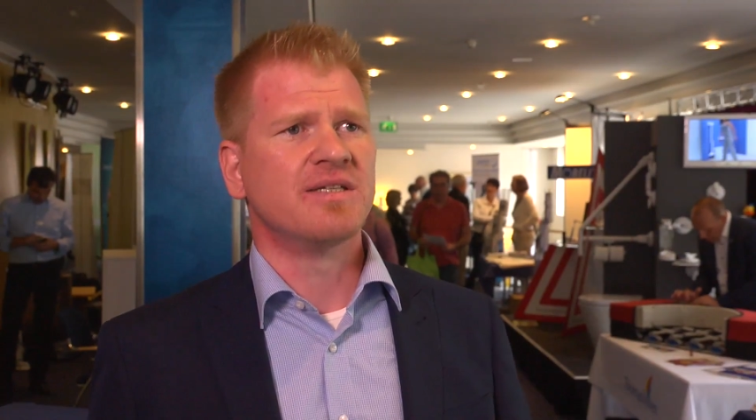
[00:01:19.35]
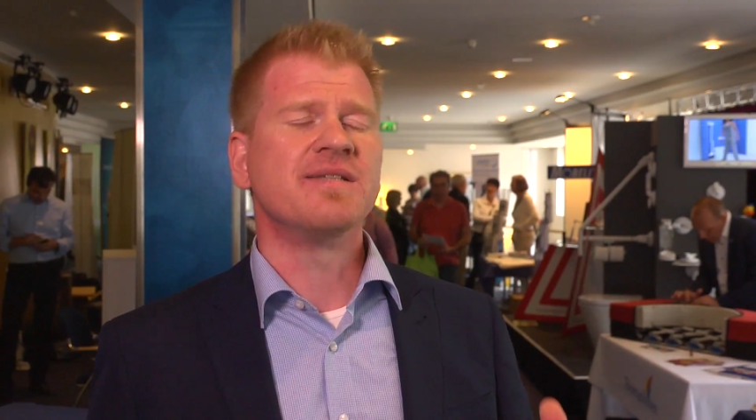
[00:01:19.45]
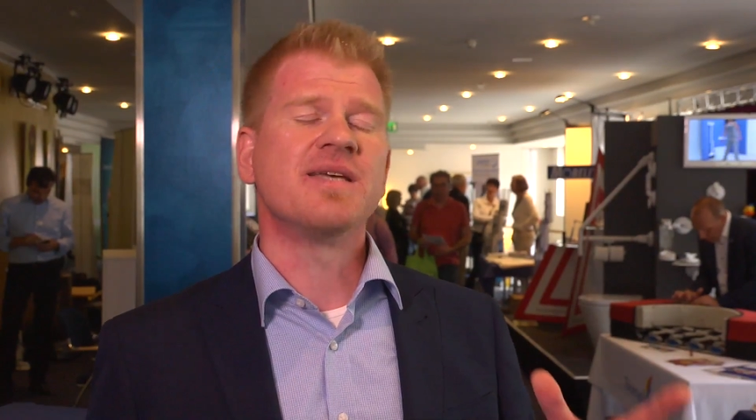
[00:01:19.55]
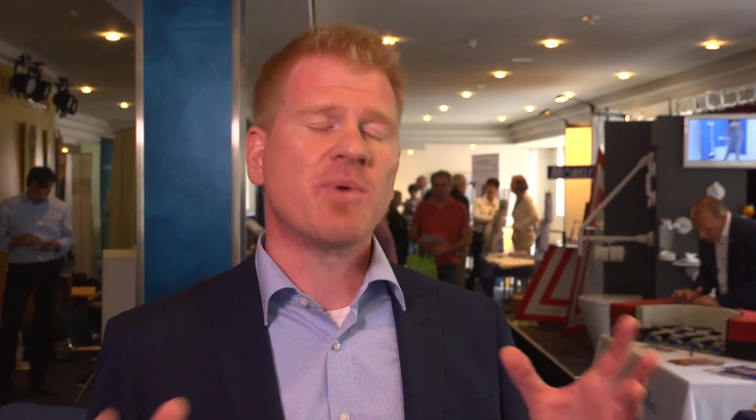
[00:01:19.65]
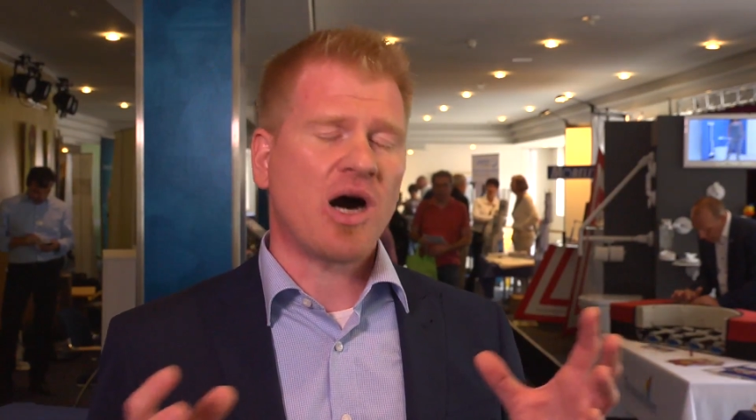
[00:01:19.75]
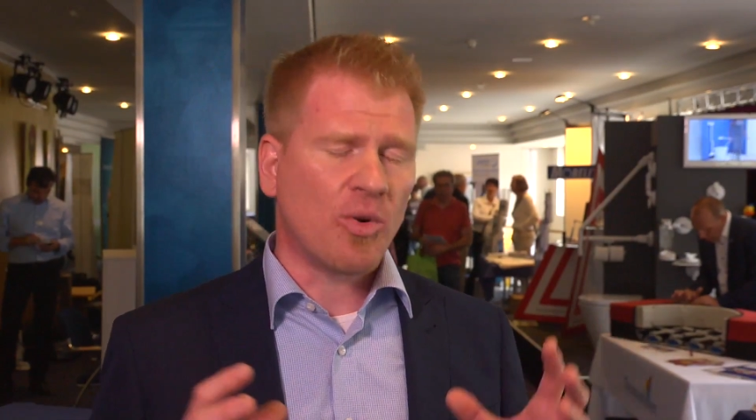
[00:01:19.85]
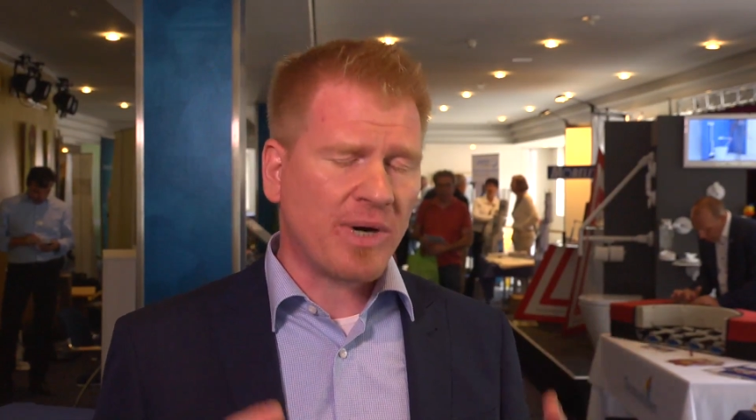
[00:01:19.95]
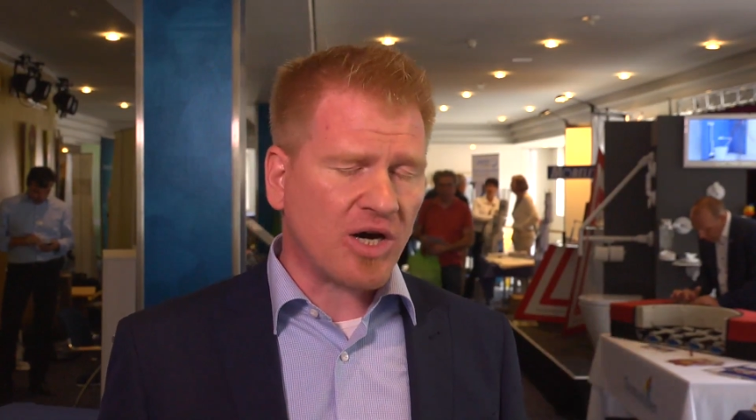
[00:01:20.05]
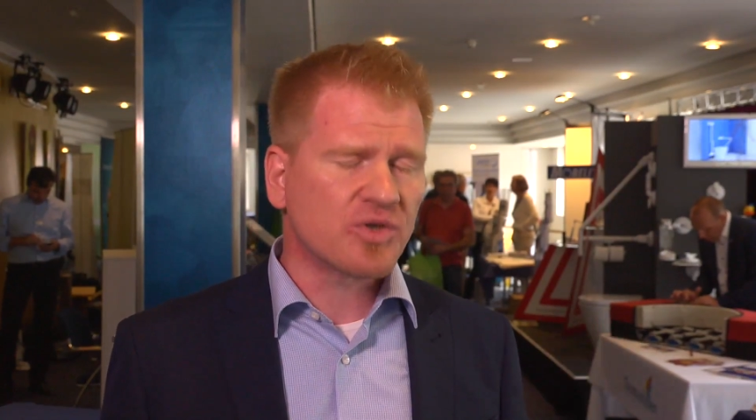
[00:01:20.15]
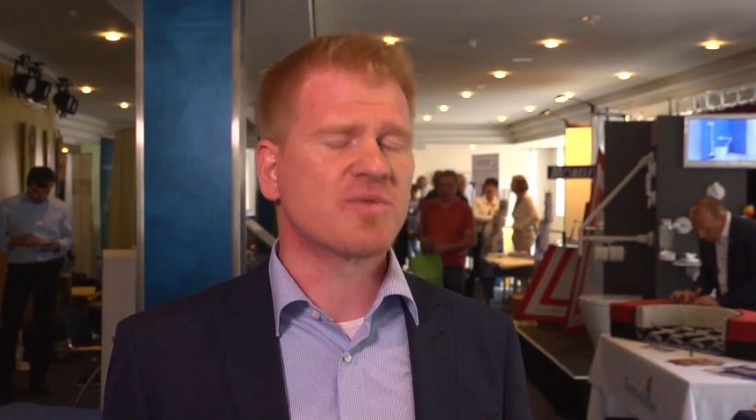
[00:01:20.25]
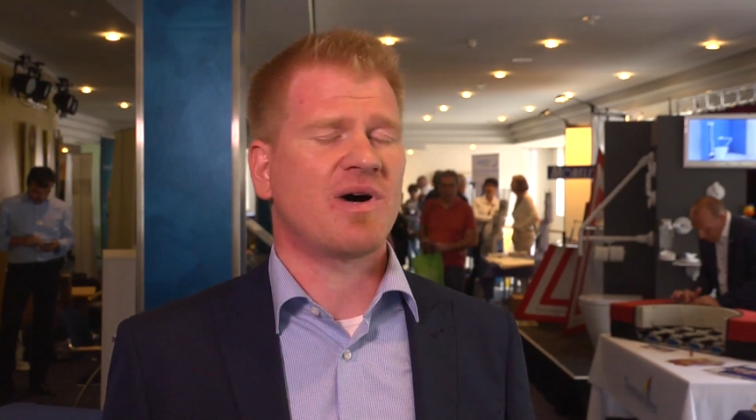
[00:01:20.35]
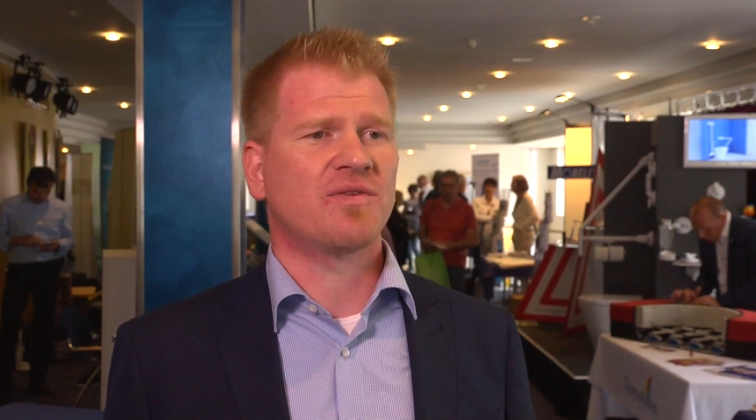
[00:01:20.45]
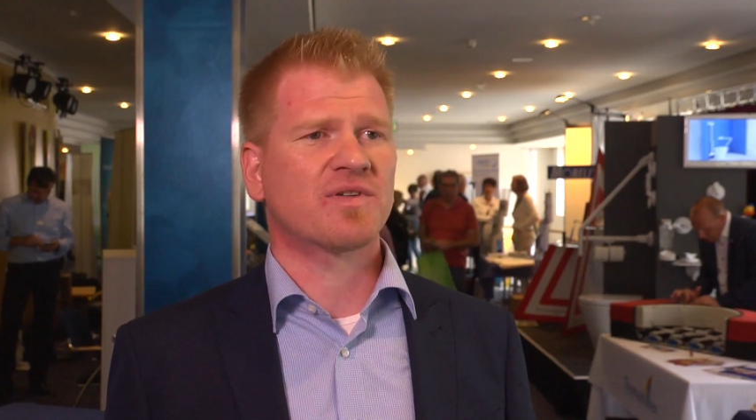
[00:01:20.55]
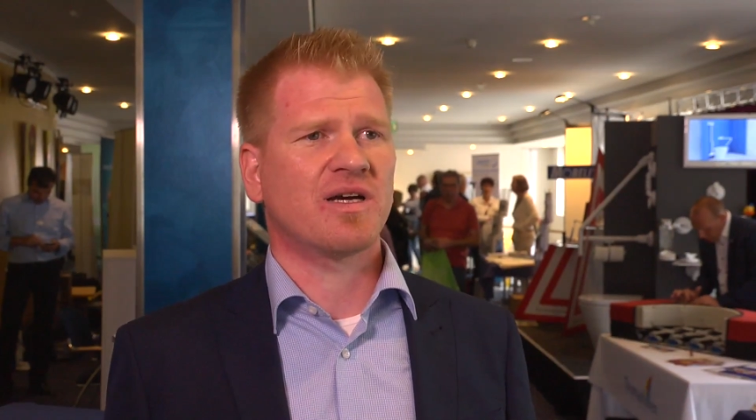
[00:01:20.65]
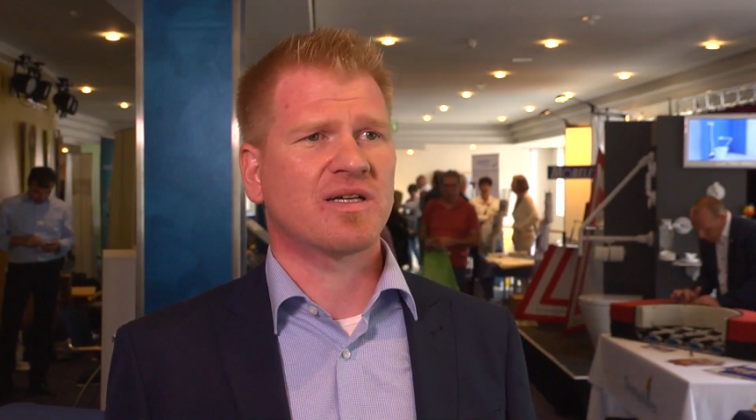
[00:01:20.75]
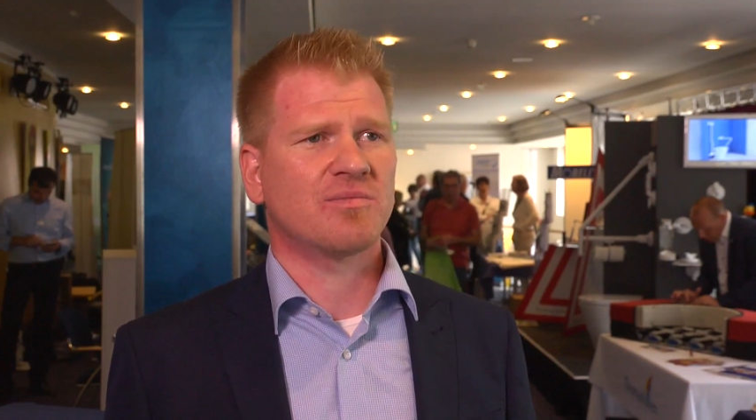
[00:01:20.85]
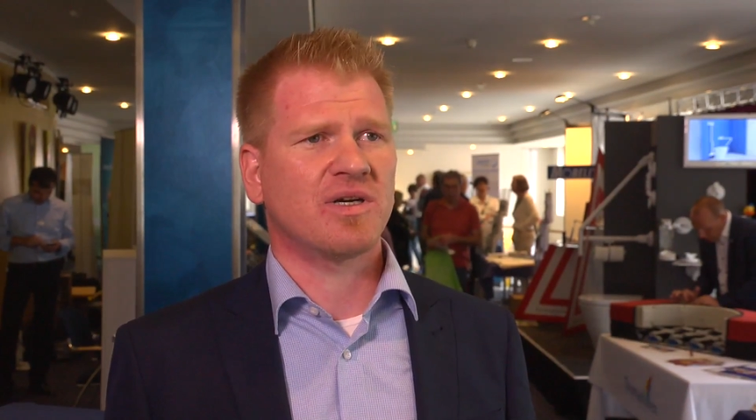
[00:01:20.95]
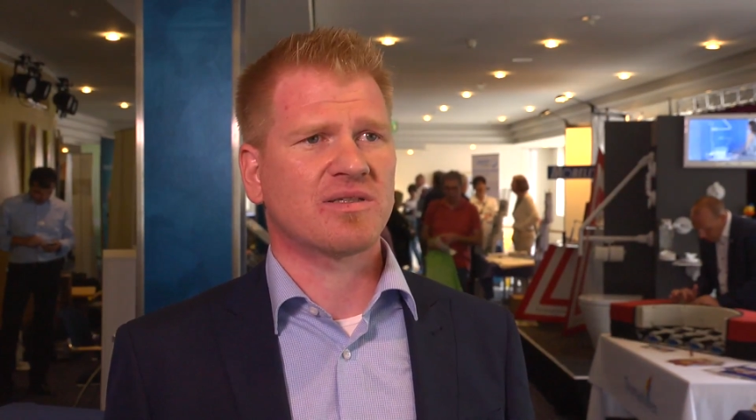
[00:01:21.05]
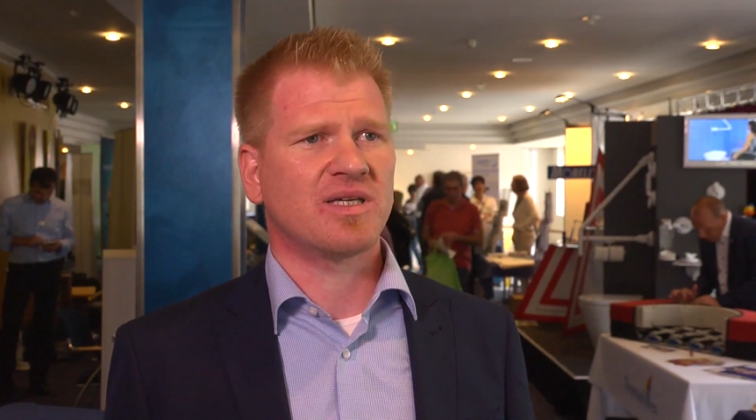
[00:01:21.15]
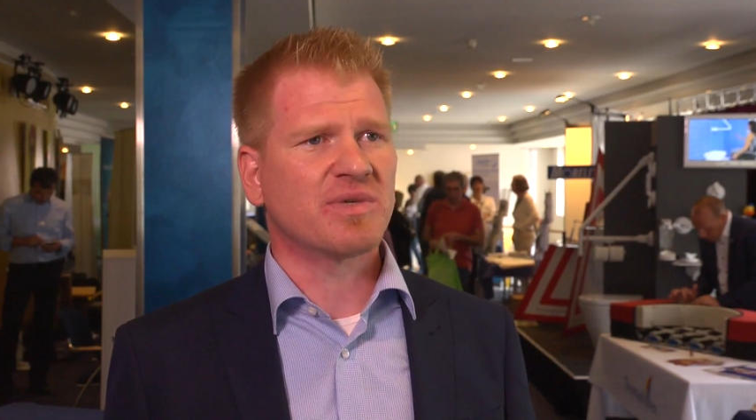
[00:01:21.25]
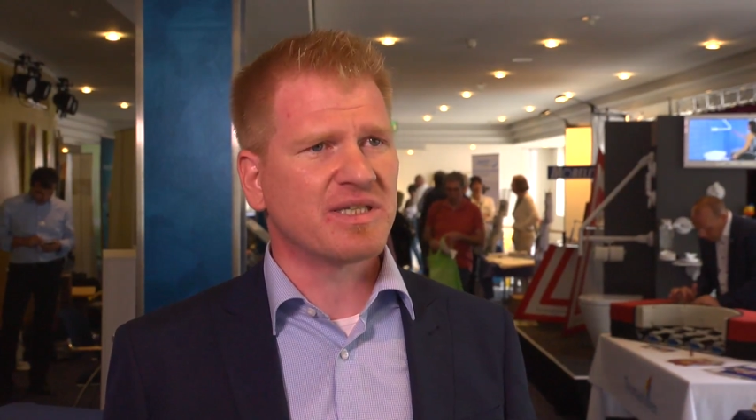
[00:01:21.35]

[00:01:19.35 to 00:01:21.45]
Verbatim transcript: die sich aber auch zum Auftrag gemacht haben,